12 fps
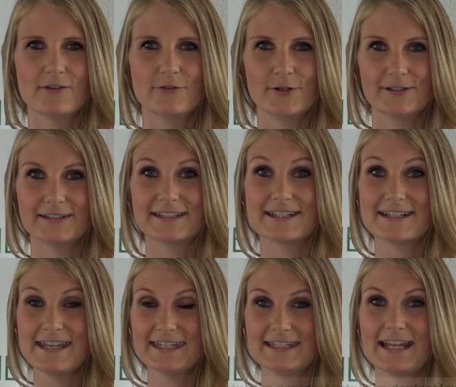Wir wollen
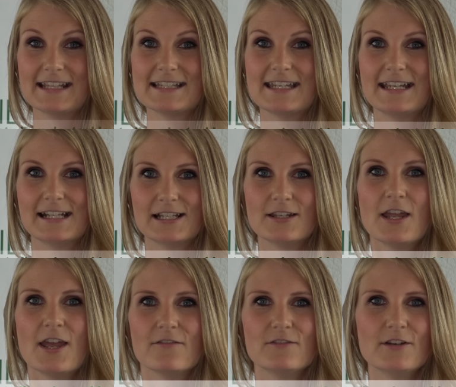Geschichten erzählen,
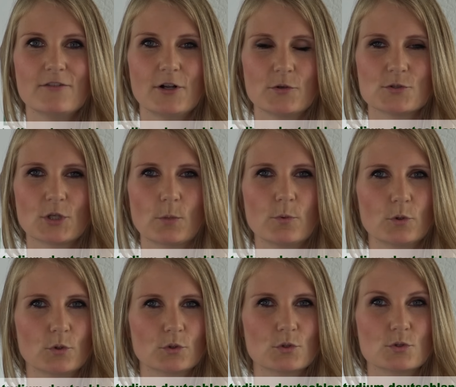wir wollen unsere
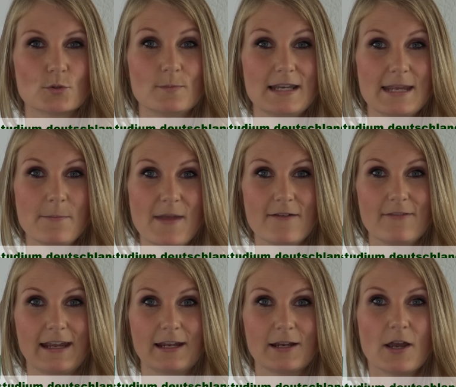Produkte zum Leben
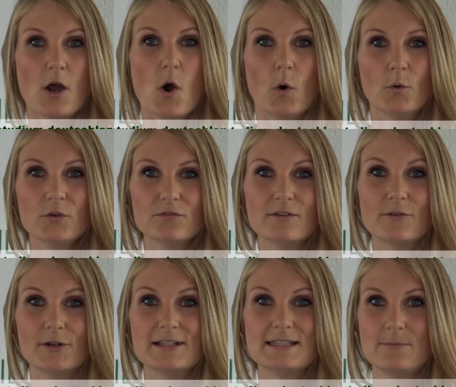erwecken und wir
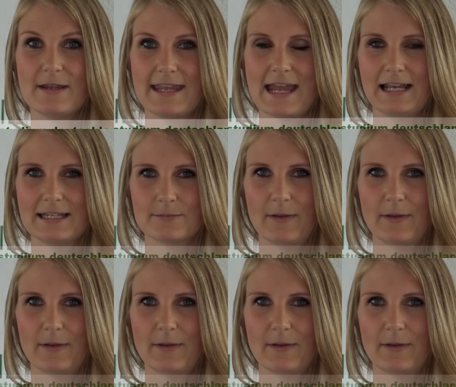wollen sie begehrlich